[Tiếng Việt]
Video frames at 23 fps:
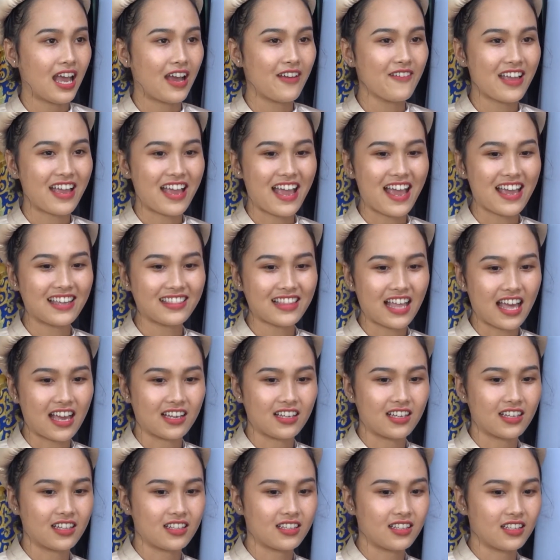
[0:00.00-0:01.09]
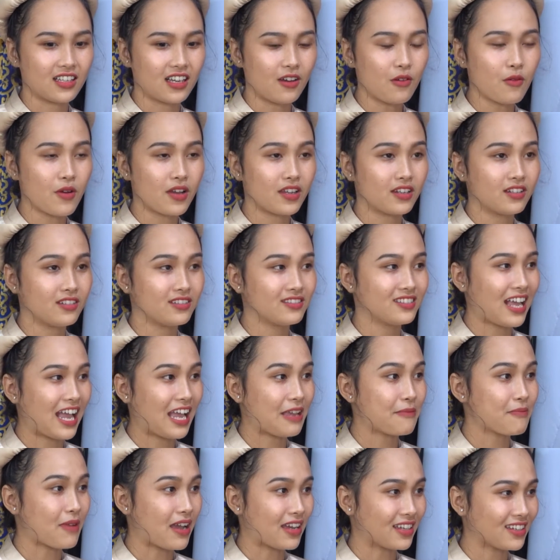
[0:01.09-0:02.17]
áo dài hai tà thì ở ngoài đường ta
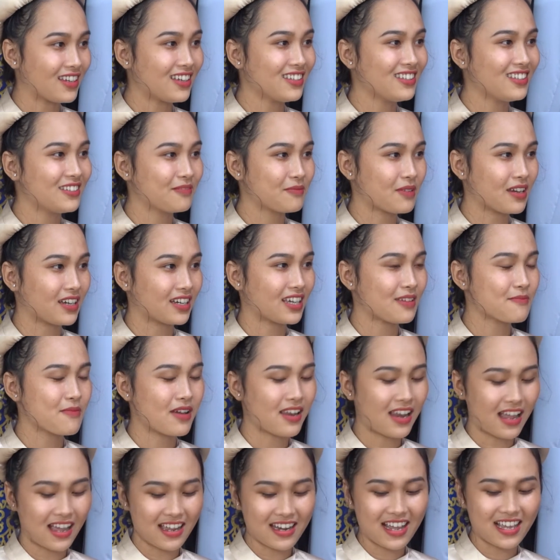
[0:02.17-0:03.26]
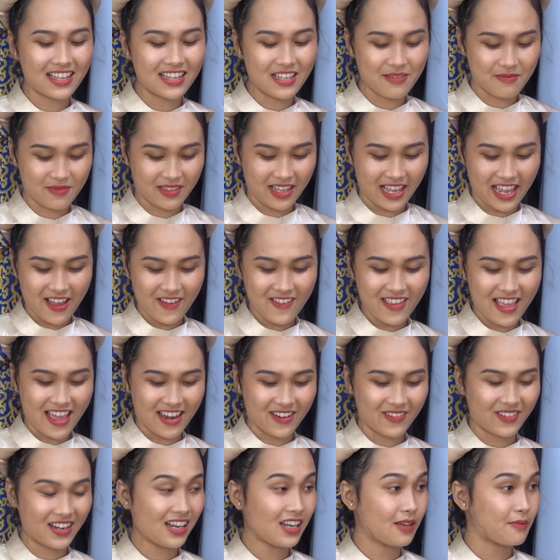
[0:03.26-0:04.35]
hay mặc đó nhưng mà khi mà lại đây thì mình thấy áo dài
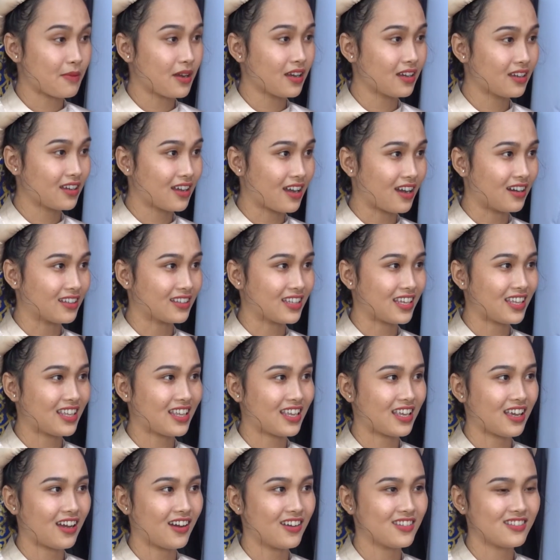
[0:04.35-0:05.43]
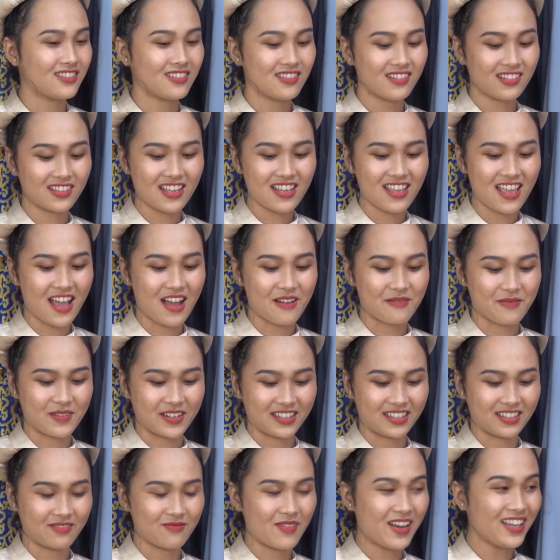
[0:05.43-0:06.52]
mình rất là bất ngờ tại vì hồi xưa tới giờ
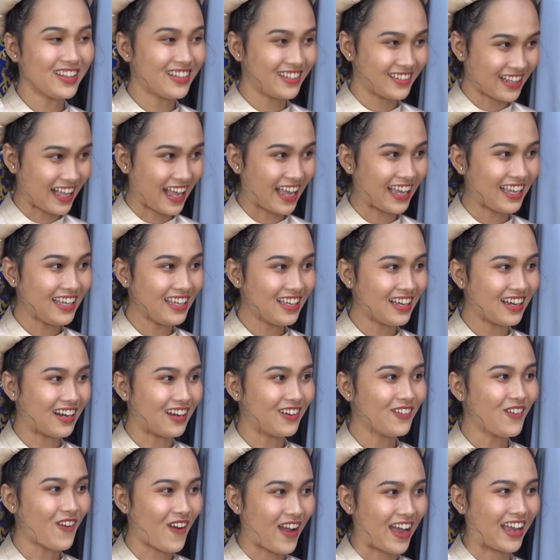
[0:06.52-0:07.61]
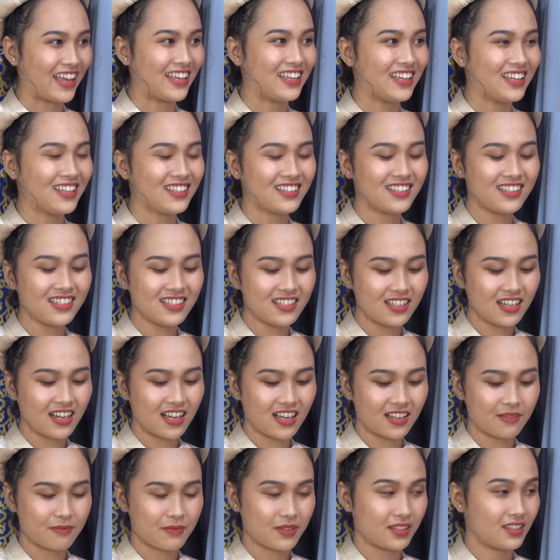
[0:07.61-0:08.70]
mình mới từng thấy ở ngoài chứ
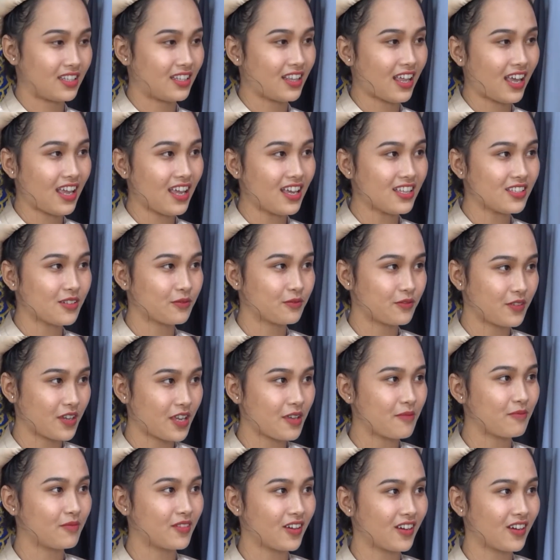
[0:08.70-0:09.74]
mình chỉ thấy ở trong phim